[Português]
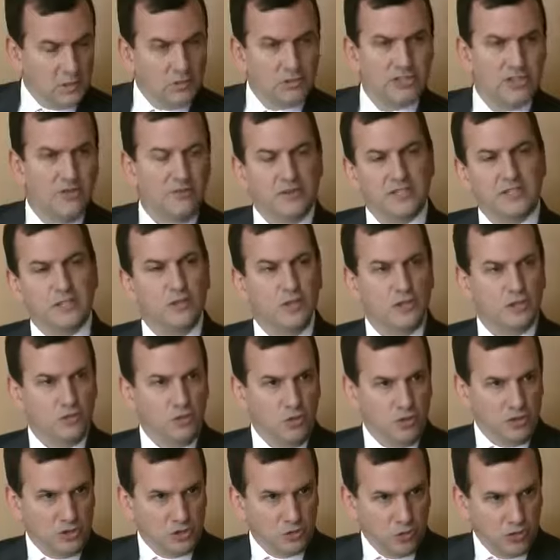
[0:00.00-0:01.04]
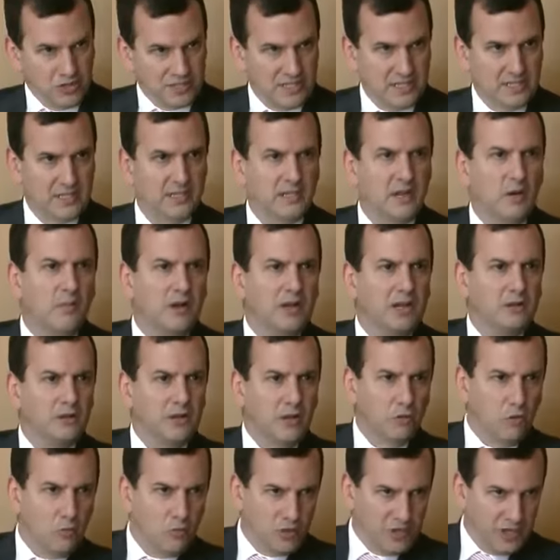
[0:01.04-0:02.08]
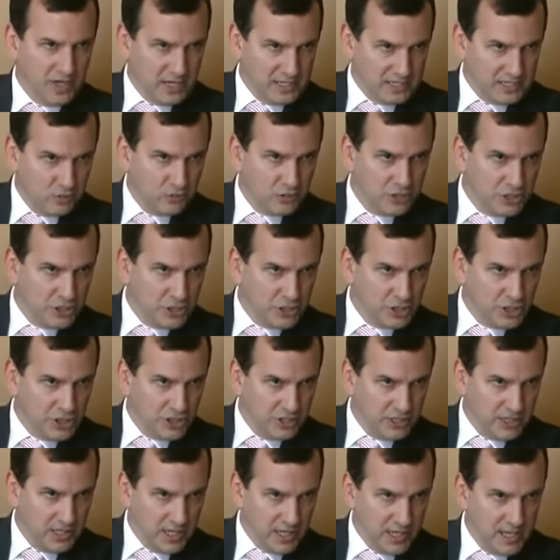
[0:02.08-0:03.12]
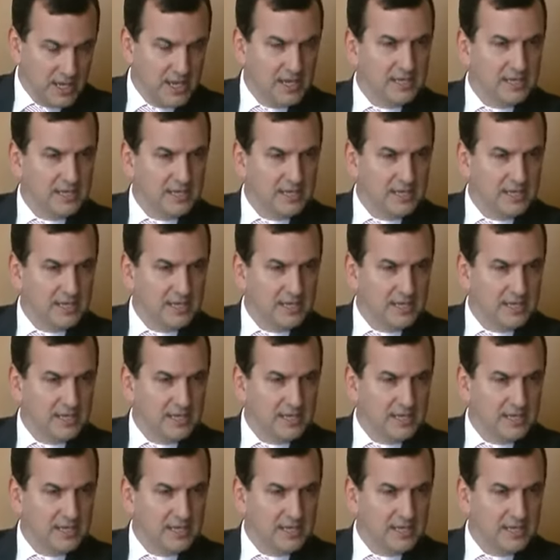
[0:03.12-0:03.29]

Então você está fazendo as duas coisas. Você está trabalhando na comunicação dirigida,